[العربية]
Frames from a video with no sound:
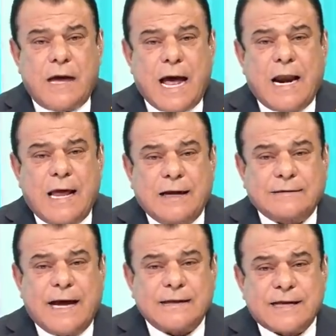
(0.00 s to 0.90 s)
الله
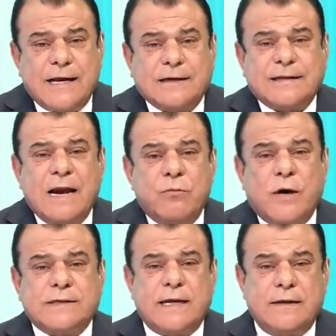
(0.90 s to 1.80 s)
يقطع رزقه يقطع
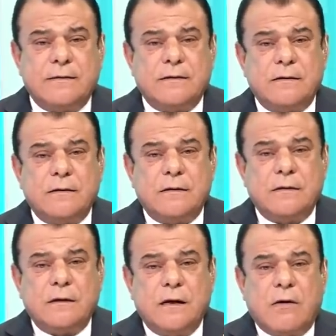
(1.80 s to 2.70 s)
الموازنة
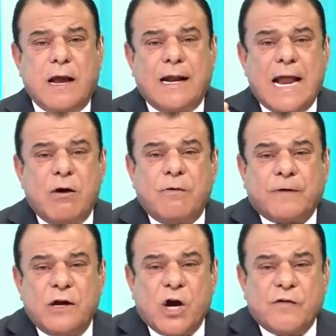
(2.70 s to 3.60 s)
هو الله لا
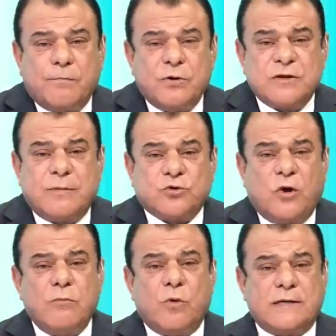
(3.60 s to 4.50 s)
يوفق ليوقف بوجه
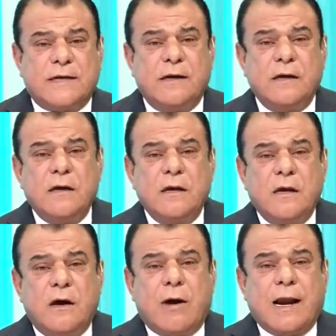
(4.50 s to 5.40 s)
مشروع الموازنة
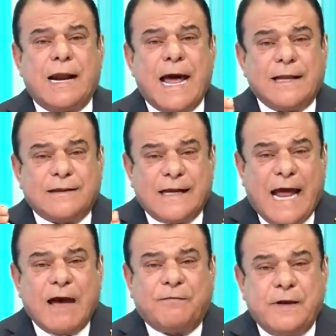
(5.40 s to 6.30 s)
هو الله لا يعطي
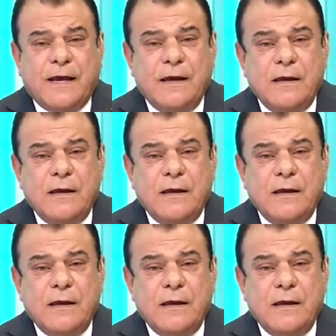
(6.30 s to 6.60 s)
العافية